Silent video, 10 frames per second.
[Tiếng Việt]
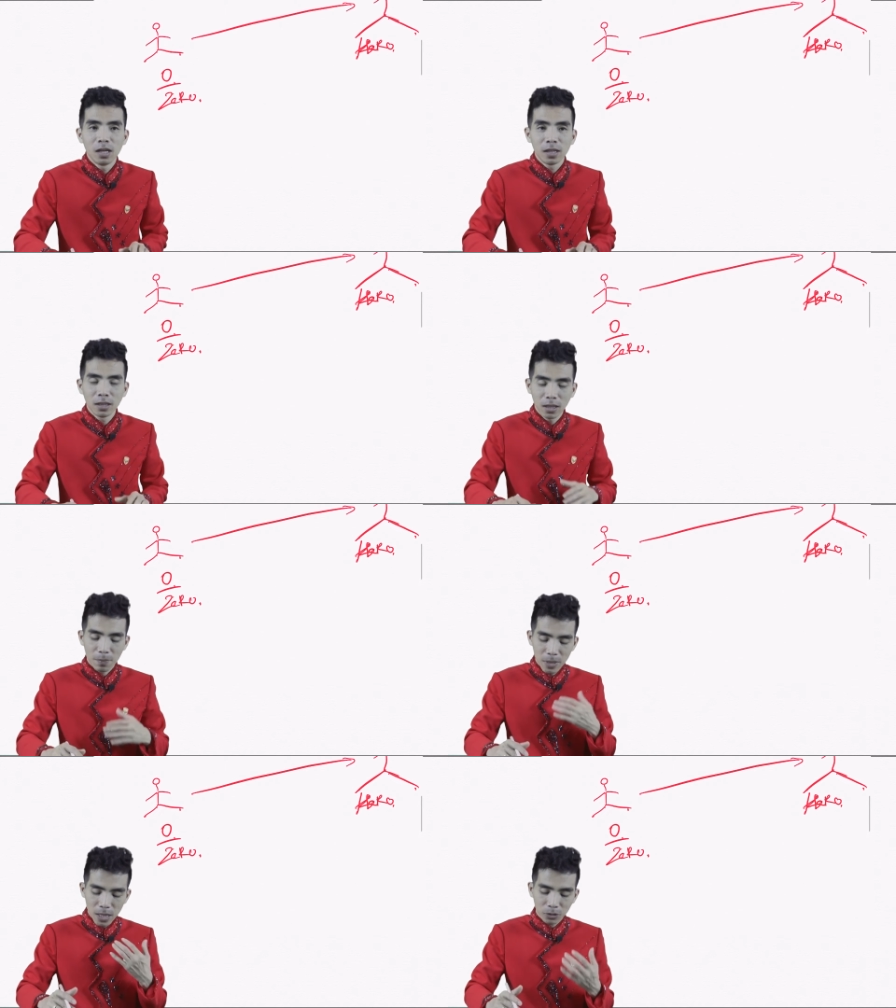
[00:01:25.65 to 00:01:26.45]
thế thì
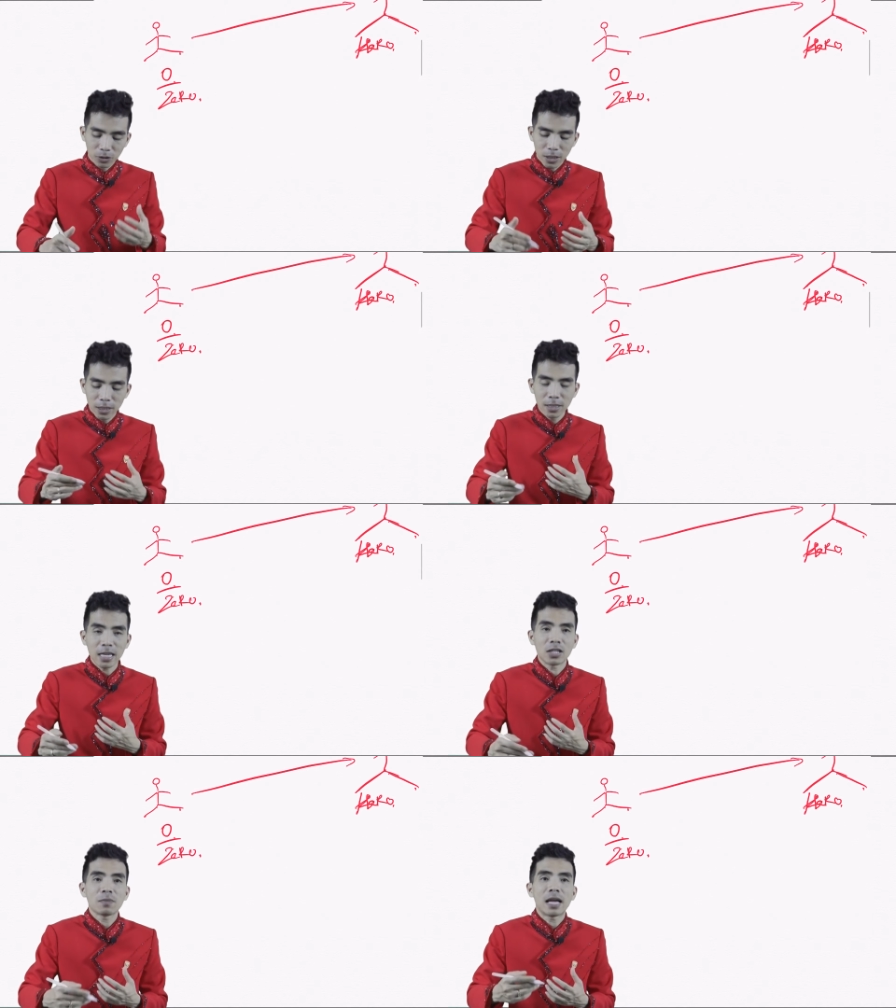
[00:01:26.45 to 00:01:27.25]
ờ, bây giờ tôi sẽ chia
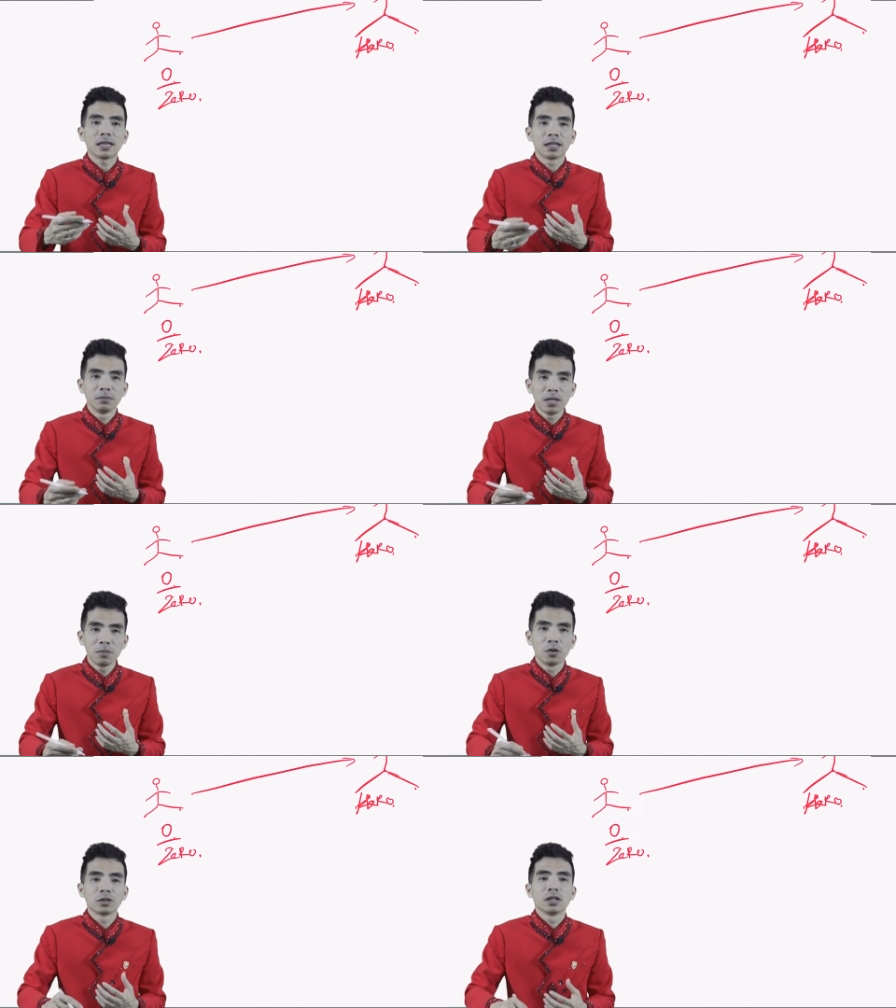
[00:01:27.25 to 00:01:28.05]
sẻ cho bạn từng
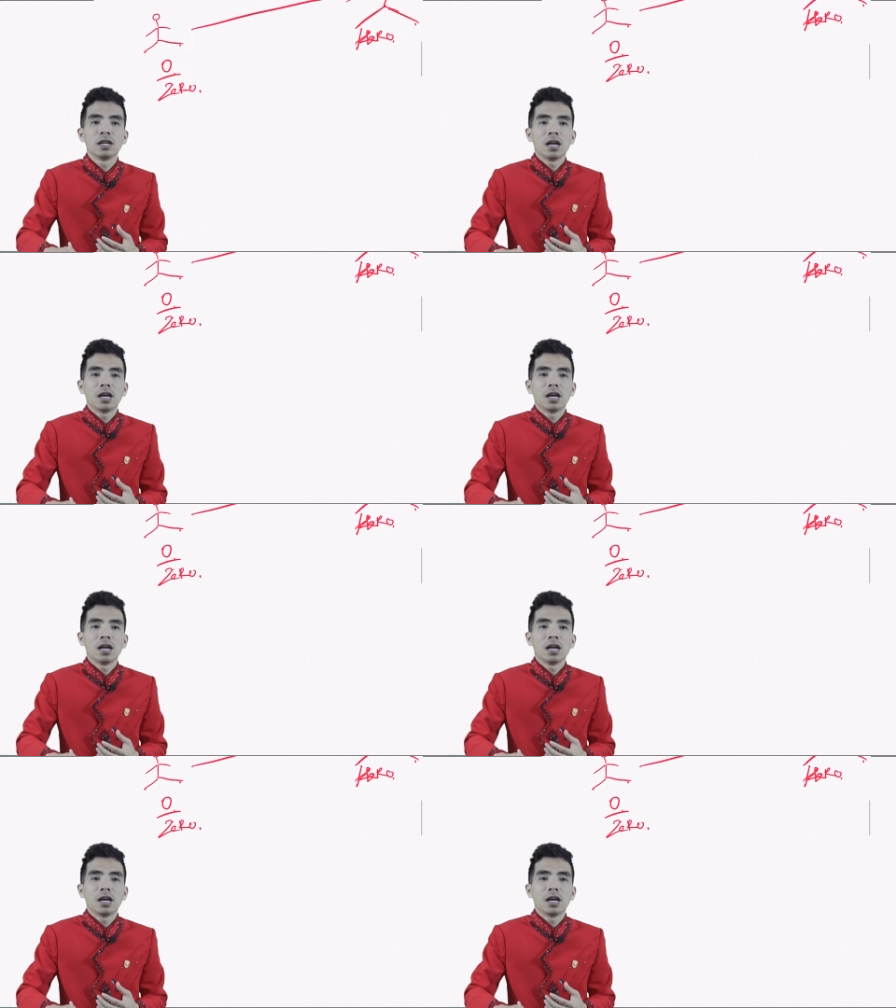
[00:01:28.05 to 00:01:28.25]
bước một